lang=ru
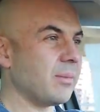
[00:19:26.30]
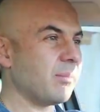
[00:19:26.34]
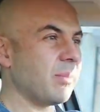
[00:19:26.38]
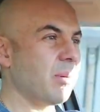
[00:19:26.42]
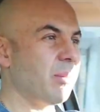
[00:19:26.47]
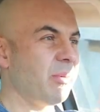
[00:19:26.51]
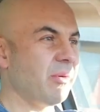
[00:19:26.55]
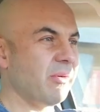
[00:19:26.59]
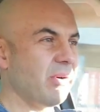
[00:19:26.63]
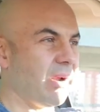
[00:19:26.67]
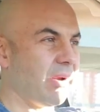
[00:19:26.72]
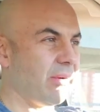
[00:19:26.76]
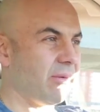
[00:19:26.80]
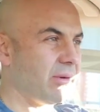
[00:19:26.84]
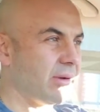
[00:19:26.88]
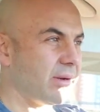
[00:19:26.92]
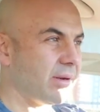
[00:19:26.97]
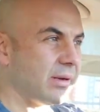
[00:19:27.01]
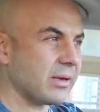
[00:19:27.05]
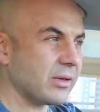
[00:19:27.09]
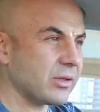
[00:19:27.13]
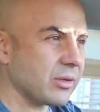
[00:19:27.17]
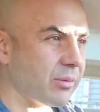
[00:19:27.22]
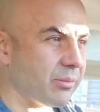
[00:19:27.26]
Побывали вы
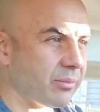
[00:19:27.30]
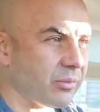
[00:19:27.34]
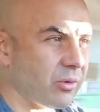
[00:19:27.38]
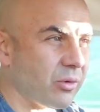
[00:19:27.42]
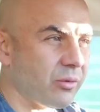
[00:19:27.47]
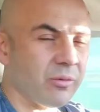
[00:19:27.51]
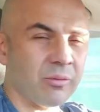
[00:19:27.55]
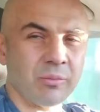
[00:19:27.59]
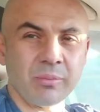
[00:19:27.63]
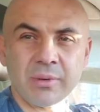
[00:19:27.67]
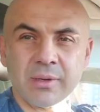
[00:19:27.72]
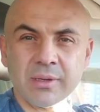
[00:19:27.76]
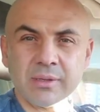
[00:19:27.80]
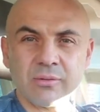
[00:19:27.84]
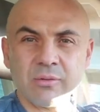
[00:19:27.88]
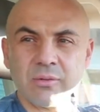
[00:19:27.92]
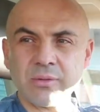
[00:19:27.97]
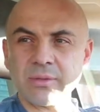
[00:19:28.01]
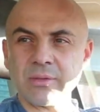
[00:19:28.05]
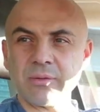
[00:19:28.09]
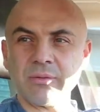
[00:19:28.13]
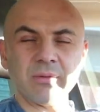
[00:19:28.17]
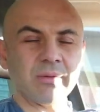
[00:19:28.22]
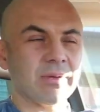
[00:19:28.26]
на нашем новом
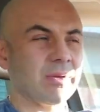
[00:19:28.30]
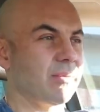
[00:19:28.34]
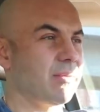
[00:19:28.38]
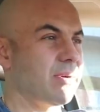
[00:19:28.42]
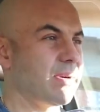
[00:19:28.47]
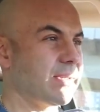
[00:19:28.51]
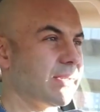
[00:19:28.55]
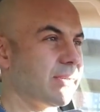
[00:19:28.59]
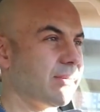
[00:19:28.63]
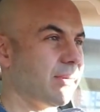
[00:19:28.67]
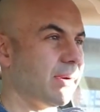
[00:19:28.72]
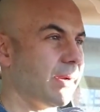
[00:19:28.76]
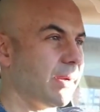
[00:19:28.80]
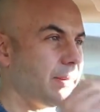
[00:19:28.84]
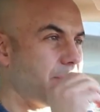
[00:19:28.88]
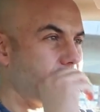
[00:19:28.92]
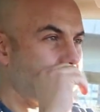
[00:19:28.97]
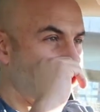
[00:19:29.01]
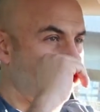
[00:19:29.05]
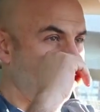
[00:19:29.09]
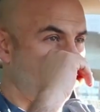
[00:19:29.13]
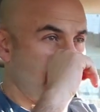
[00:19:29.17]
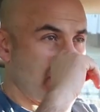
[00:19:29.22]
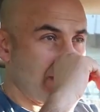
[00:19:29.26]
производстве винтовых свай.
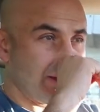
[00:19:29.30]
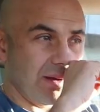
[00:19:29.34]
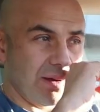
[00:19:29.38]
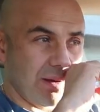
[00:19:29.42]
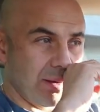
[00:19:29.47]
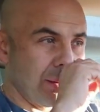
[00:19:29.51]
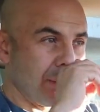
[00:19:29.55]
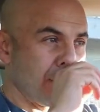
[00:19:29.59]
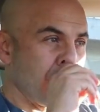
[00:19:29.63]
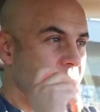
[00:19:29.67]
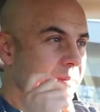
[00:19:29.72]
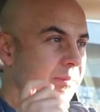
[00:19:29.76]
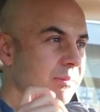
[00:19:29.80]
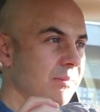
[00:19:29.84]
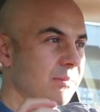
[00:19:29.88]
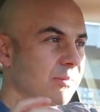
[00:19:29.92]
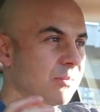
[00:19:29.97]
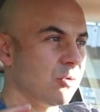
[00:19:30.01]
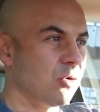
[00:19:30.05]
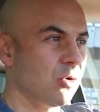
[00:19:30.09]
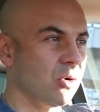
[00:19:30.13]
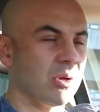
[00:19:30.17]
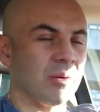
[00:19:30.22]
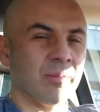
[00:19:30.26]

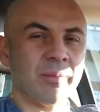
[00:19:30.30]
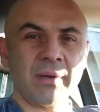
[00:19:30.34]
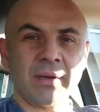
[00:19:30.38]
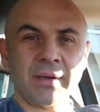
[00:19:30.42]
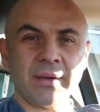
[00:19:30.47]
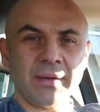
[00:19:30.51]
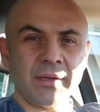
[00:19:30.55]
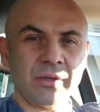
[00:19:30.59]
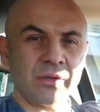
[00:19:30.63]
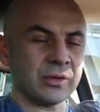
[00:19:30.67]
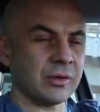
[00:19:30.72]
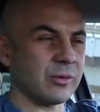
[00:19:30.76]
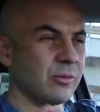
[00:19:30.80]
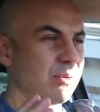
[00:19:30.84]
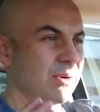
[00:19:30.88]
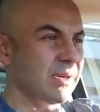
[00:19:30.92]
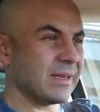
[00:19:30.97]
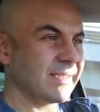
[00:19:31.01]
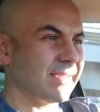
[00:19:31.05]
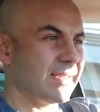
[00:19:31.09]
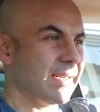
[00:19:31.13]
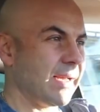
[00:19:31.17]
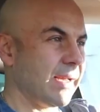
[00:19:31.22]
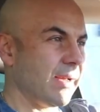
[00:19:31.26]
Долго мы, конечно, его
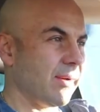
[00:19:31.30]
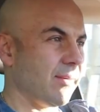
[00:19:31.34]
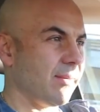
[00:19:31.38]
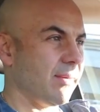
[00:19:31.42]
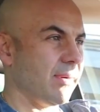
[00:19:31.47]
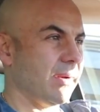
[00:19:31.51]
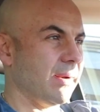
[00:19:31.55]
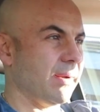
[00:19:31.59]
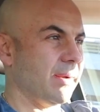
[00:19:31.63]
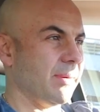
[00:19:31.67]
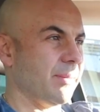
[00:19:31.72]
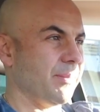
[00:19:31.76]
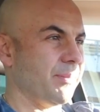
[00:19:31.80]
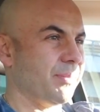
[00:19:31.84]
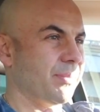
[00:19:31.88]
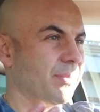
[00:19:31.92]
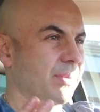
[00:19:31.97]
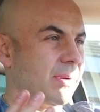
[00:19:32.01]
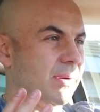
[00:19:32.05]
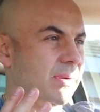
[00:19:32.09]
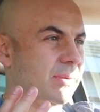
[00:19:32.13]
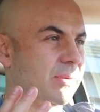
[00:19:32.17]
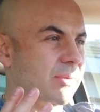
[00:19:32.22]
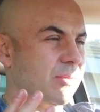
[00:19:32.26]
настраивали.
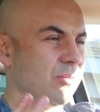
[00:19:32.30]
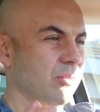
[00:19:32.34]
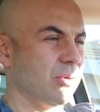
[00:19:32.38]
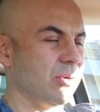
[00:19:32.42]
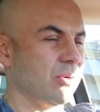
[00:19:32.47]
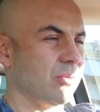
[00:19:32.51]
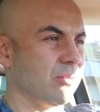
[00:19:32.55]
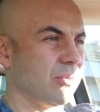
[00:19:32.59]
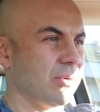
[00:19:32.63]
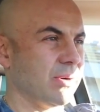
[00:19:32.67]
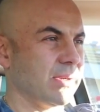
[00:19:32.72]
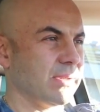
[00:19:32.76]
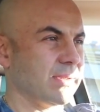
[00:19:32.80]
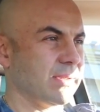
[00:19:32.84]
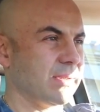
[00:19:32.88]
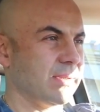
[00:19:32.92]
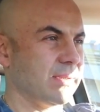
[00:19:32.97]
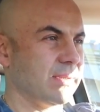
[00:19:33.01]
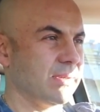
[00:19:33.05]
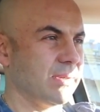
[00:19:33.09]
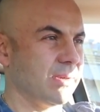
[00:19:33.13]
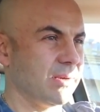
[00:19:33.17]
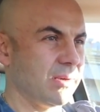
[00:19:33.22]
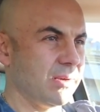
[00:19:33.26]
Сегодня у нас
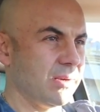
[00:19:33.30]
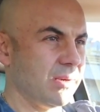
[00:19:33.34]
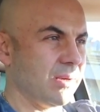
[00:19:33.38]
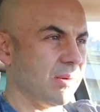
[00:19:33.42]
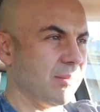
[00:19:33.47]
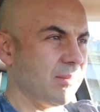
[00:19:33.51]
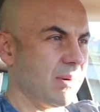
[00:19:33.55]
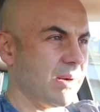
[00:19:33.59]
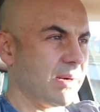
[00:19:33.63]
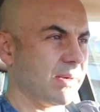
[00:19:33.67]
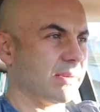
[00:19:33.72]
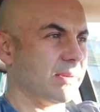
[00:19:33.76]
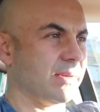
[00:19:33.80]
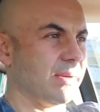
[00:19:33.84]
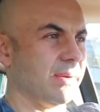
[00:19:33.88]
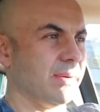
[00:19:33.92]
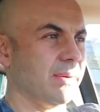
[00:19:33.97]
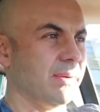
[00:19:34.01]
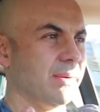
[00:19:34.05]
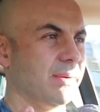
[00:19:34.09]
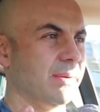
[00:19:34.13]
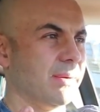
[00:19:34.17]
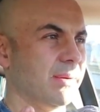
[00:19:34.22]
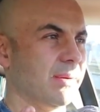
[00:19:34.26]
середина марта,
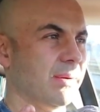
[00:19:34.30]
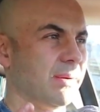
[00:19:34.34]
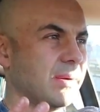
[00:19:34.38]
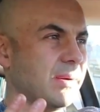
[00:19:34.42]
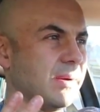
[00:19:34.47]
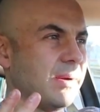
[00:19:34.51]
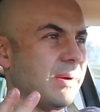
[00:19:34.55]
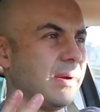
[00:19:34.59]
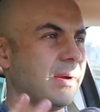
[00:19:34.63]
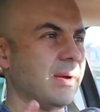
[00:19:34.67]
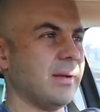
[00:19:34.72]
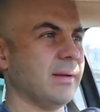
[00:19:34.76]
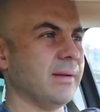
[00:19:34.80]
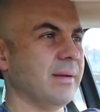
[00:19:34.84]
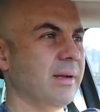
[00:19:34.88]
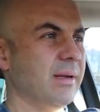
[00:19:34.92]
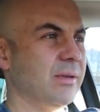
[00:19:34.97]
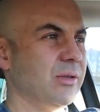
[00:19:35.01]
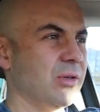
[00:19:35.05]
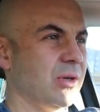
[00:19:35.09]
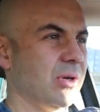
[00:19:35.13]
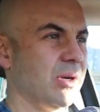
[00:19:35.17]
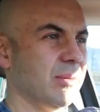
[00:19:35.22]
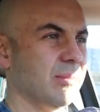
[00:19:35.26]
а
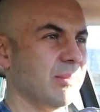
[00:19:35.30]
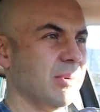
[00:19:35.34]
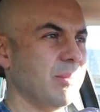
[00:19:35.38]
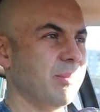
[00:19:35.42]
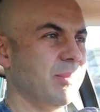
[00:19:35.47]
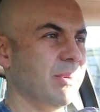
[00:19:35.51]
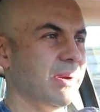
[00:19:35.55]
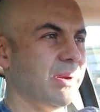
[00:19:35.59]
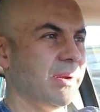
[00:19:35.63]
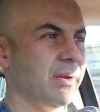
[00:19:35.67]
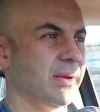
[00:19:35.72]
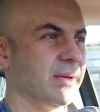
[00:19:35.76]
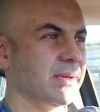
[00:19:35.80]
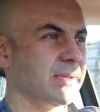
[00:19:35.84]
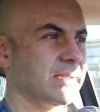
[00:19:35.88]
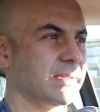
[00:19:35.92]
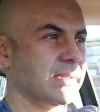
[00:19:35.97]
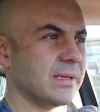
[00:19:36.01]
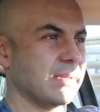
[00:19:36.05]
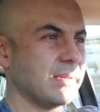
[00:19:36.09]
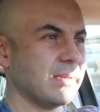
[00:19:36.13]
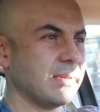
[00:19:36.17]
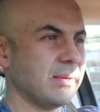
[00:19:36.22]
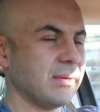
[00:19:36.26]
начали мы переезд
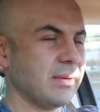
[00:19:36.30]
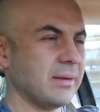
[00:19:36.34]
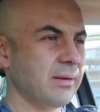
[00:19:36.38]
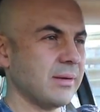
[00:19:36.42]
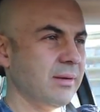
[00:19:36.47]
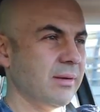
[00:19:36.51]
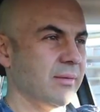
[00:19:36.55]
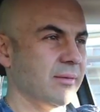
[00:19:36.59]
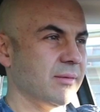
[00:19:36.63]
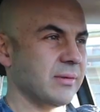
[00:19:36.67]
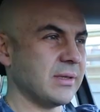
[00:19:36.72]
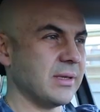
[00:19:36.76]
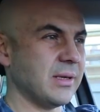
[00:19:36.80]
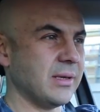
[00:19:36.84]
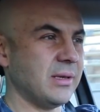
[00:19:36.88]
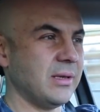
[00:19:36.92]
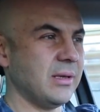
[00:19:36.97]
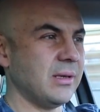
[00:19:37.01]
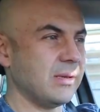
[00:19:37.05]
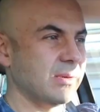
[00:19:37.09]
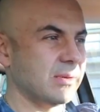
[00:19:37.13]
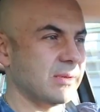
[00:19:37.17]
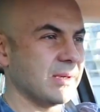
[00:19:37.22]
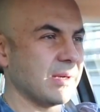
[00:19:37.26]
в
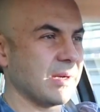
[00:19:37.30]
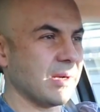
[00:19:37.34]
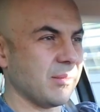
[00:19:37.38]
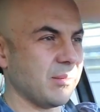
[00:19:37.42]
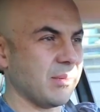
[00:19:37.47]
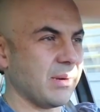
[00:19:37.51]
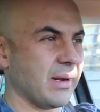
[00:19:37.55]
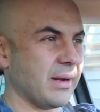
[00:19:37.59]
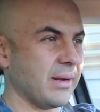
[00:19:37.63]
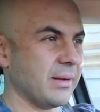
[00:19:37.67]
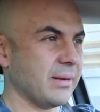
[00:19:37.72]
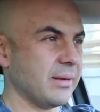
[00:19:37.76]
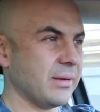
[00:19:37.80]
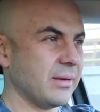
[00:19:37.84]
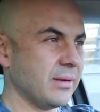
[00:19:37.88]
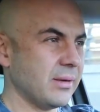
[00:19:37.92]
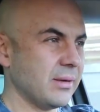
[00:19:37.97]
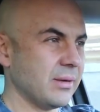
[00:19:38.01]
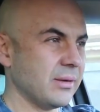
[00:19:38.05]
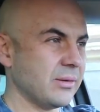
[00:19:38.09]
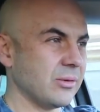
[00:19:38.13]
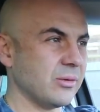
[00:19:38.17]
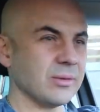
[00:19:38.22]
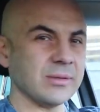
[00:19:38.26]
середине декабря.
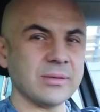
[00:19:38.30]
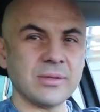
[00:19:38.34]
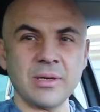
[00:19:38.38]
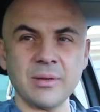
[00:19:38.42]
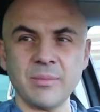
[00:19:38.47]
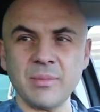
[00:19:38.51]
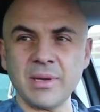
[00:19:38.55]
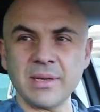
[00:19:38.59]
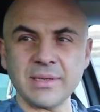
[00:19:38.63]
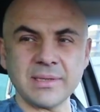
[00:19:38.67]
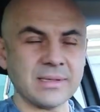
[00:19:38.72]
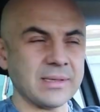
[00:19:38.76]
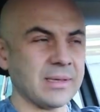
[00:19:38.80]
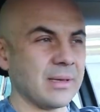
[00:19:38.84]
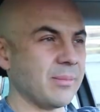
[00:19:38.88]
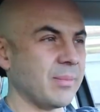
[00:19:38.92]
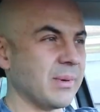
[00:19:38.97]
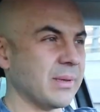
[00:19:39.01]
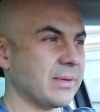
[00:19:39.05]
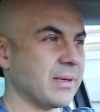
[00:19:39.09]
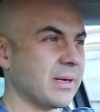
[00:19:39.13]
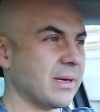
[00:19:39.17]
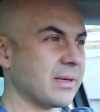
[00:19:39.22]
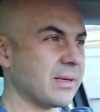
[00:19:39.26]
То есть три месяца я
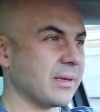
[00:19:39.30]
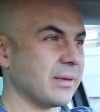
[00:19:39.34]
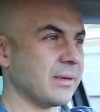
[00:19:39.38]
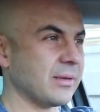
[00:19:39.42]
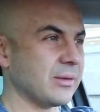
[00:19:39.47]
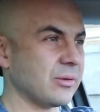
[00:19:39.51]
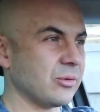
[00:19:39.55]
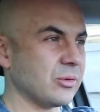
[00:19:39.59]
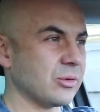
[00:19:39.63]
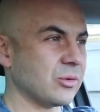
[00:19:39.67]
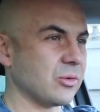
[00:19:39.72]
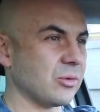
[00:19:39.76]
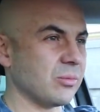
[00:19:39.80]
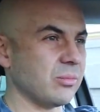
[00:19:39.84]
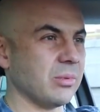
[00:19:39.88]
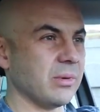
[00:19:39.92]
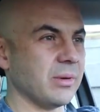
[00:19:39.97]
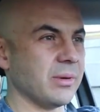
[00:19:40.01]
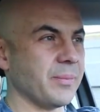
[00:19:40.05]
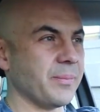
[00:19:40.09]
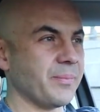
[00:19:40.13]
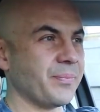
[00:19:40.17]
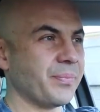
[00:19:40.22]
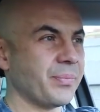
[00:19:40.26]
потратил на то,
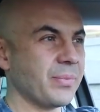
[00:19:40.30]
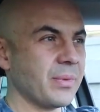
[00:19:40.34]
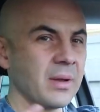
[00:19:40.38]
чтобы